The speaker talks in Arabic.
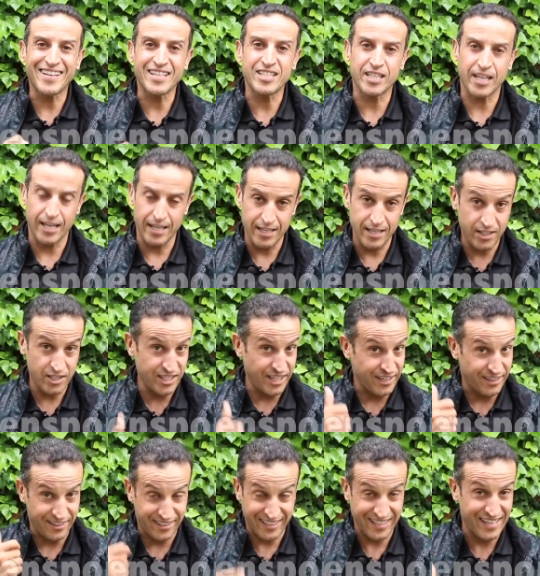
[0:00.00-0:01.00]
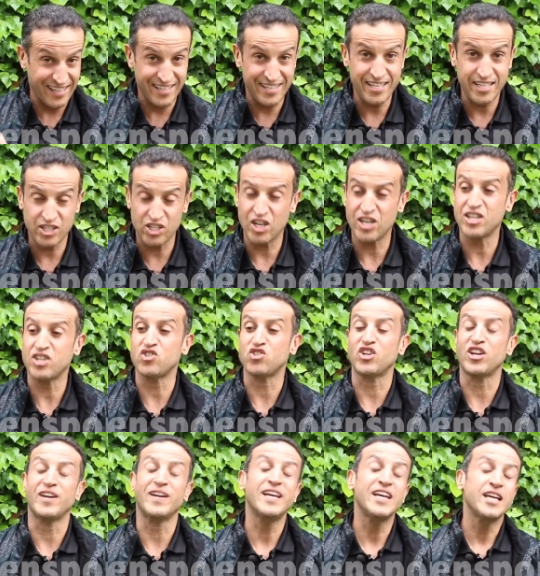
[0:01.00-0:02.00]
كتخليه يتحرك هذه هي ثاني
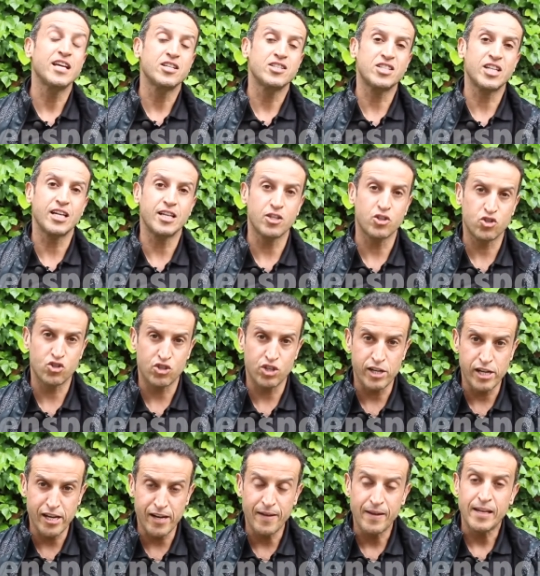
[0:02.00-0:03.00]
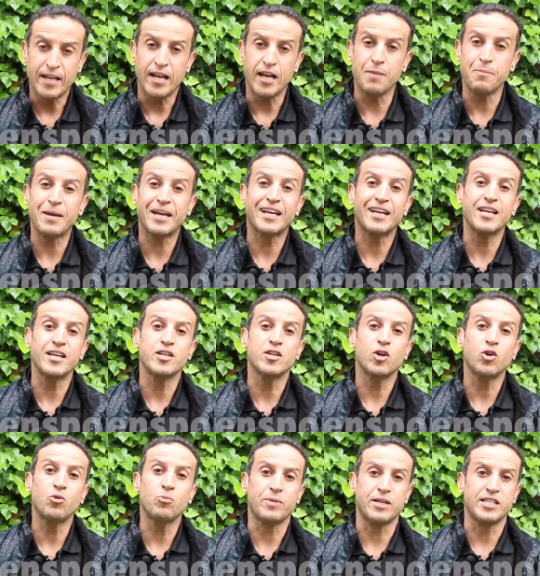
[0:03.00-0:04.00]
شيء ثالث شيء الماكله
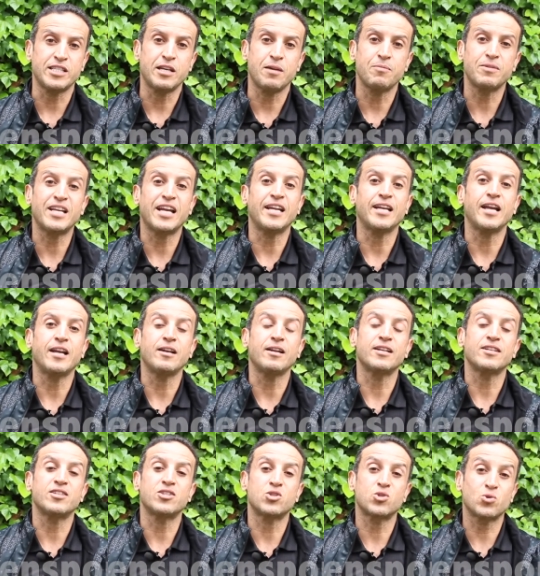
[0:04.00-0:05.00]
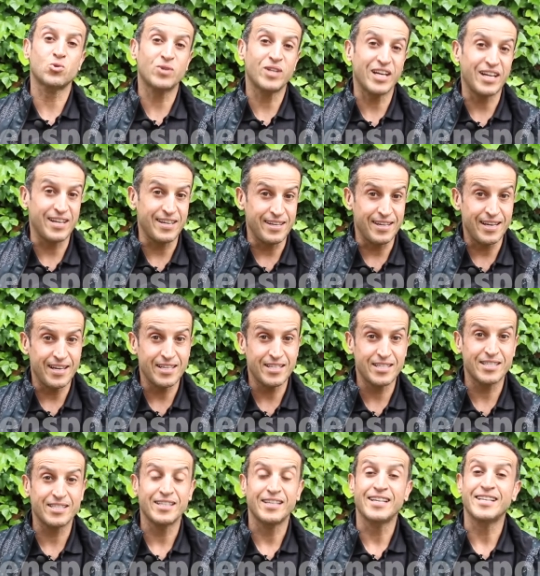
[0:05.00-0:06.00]
ديالو معتمده على السكريات
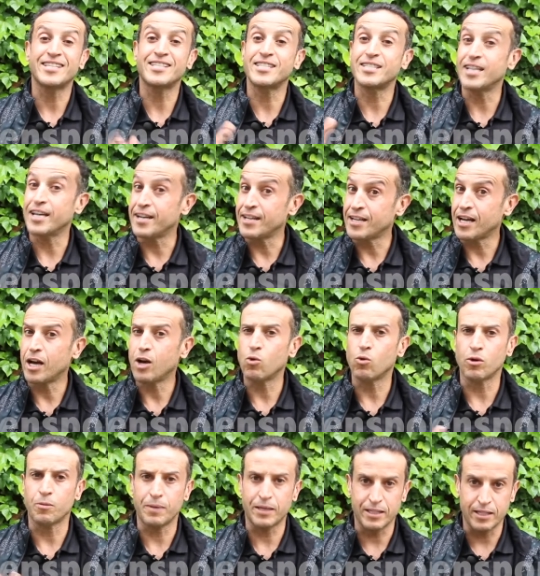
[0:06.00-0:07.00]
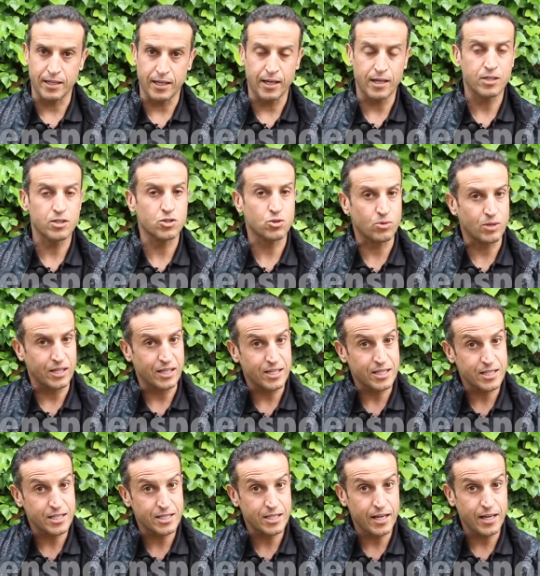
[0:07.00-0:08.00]
السريعه والبطيئه السكريات
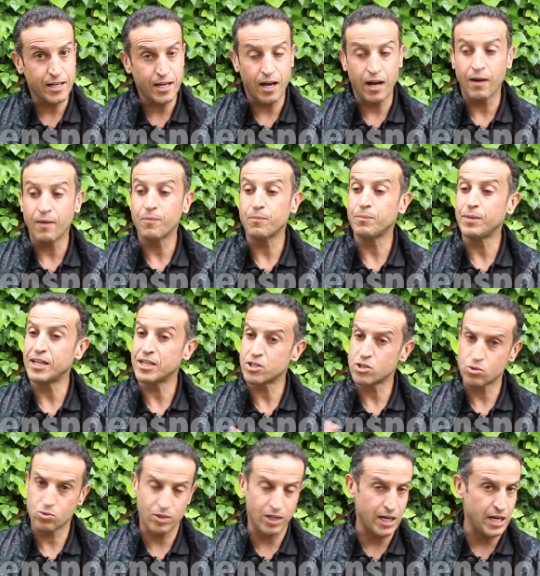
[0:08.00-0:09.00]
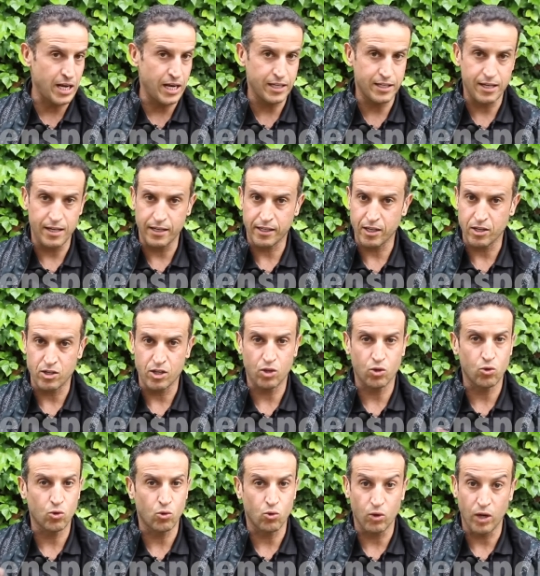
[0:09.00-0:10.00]
السريعه بحال السكر العادي اللي
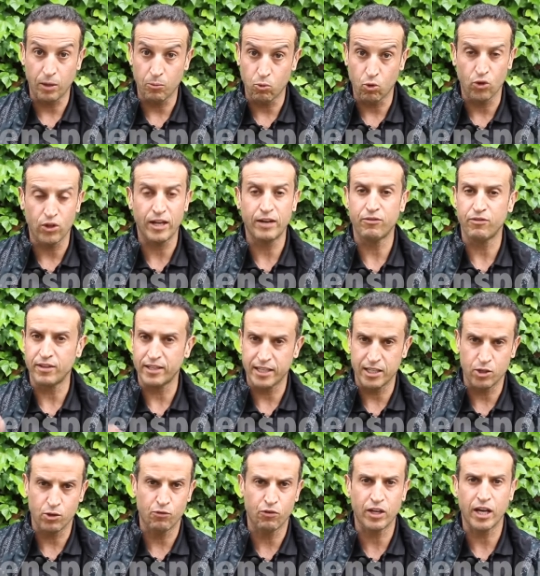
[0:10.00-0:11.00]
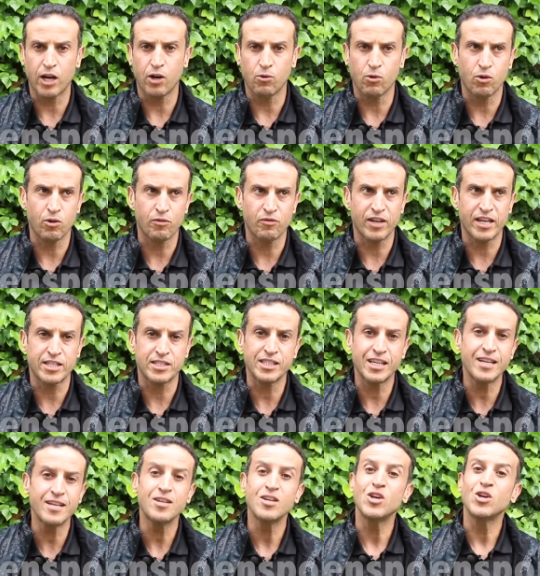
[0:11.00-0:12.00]
كناكلوه ولا المضاف اللي كنديرو في القهوه ولا في
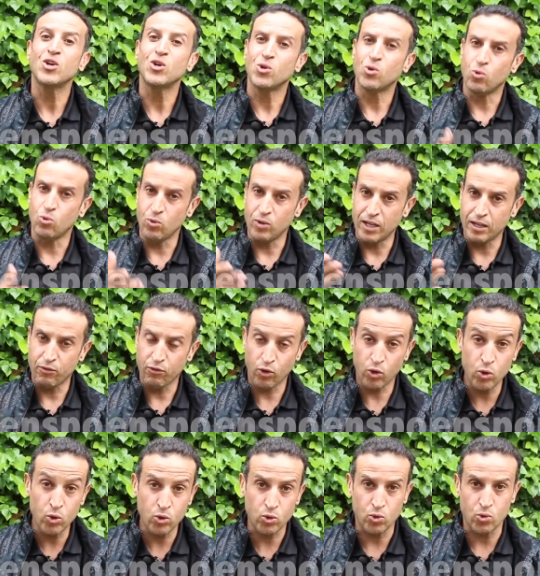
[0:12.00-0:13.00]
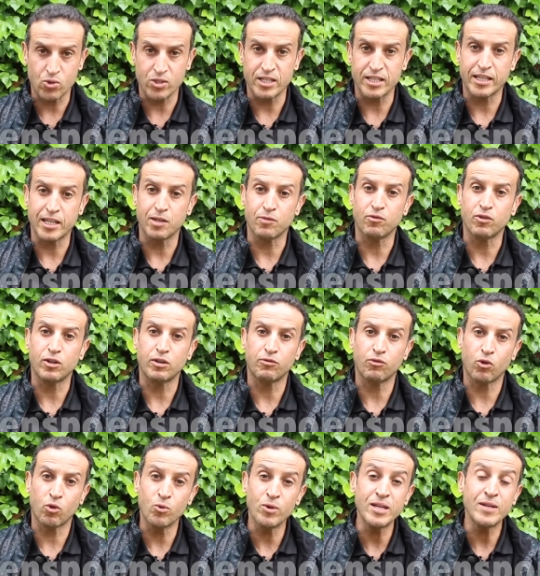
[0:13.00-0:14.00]
اتاي ولا الفركتوز اللي كاين في
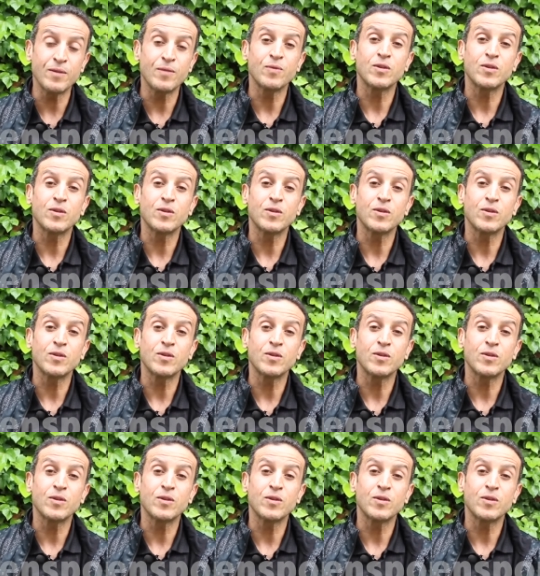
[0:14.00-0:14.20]
الفخوي